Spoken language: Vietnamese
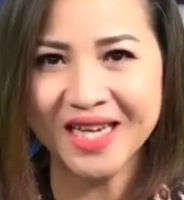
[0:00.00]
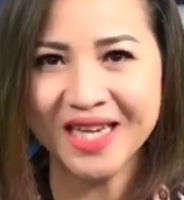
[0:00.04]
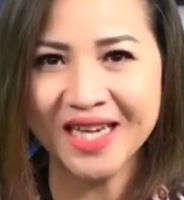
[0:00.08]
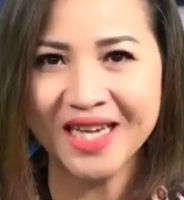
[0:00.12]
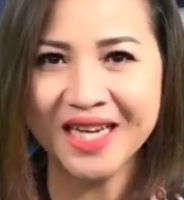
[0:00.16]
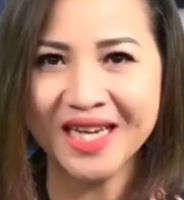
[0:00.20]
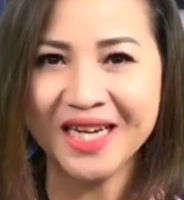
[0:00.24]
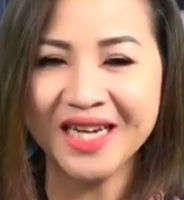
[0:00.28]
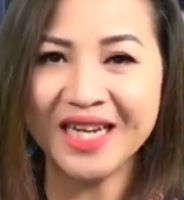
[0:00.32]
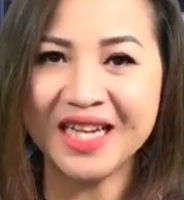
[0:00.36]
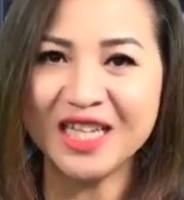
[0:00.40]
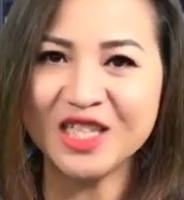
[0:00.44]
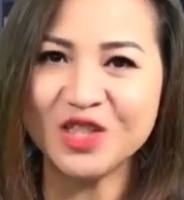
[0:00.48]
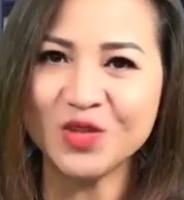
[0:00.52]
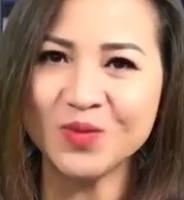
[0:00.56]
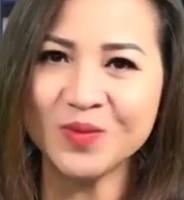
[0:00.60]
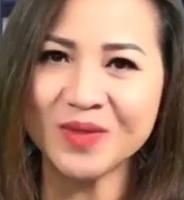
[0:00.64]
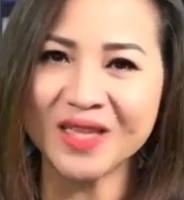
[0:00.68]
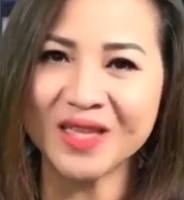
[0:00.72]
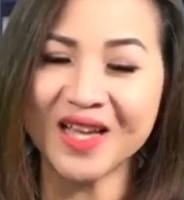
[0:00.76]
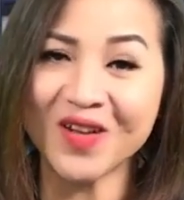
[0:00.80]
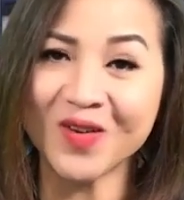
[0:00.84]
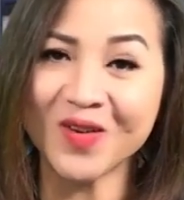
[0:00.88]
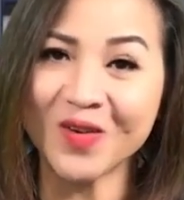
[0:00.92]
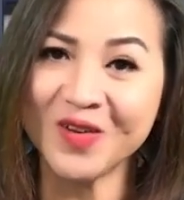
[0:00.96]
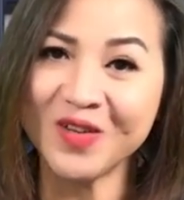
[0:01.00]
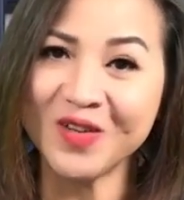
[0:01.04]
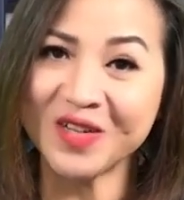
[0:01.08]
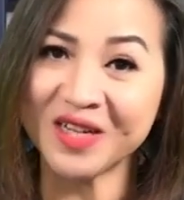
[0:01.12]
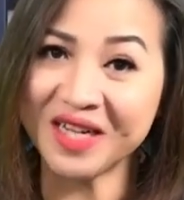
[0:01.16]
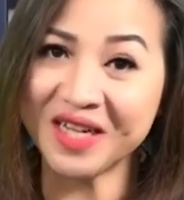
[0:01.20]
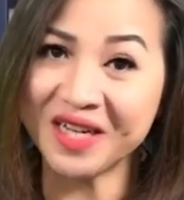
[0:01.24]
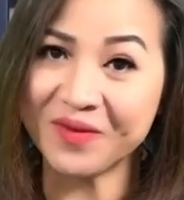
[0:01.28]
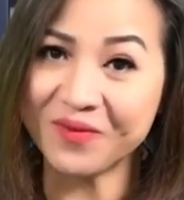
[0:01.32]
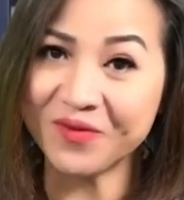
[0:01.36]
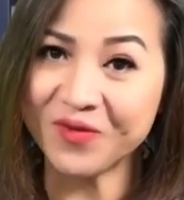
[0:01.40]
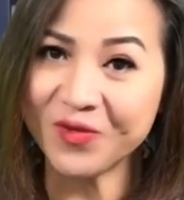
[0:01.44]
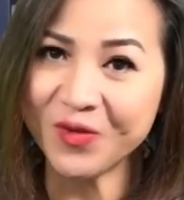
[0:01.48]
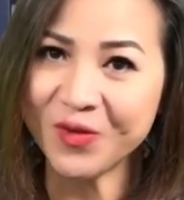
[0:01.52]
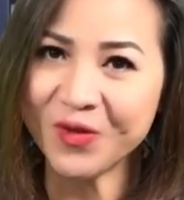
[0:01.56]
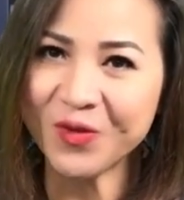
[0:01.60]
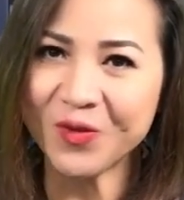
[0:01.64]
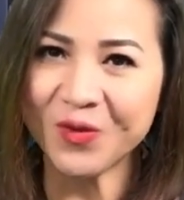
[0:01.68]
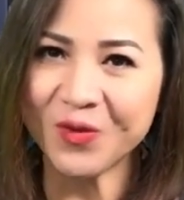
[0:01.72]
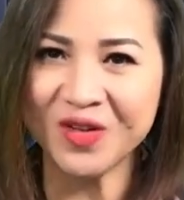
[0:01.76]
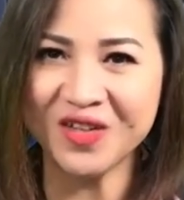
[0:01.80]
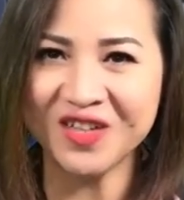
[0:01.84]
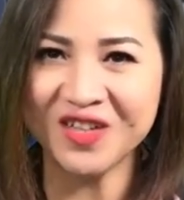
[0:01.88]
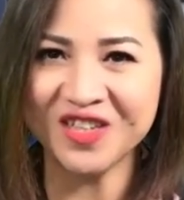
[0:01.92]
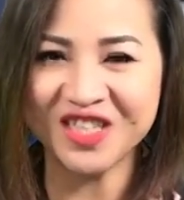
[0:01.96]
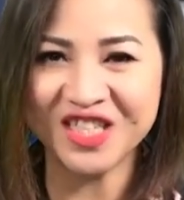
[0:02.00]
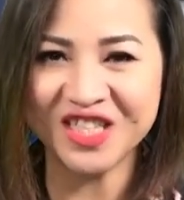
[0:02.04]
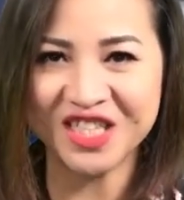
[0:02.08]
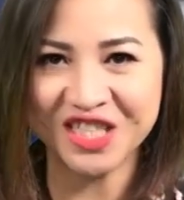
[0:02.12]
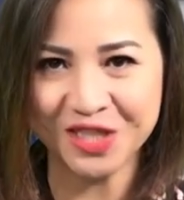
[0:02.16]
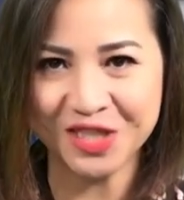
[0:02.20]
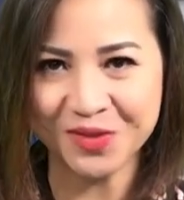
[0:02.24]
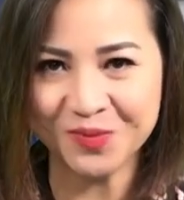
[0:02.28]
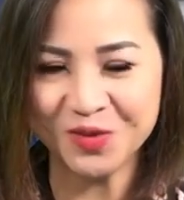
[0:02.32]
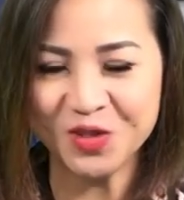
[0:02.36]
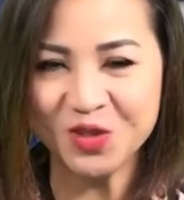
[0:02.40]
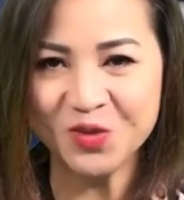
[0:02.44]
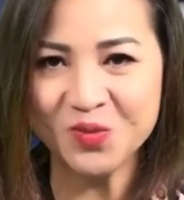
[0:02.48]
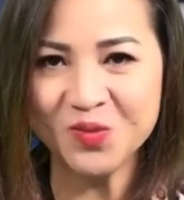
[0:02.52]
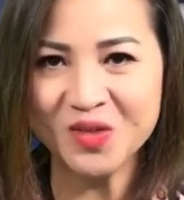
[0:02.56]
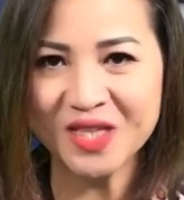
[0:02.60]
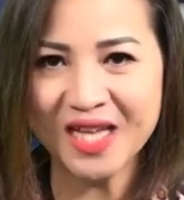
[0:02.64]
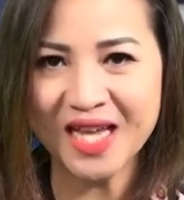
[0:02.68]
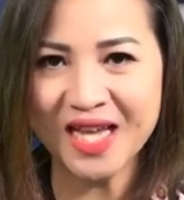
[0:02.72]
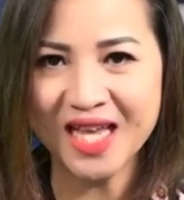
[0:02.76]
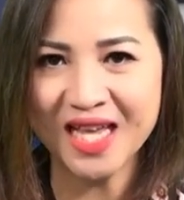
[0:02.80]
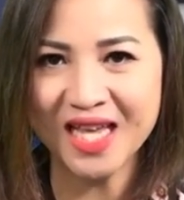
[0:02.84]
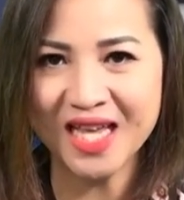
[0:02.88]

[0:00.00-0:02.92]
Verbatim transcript: để chúng ta có được niềm vui của người trong chúng ta.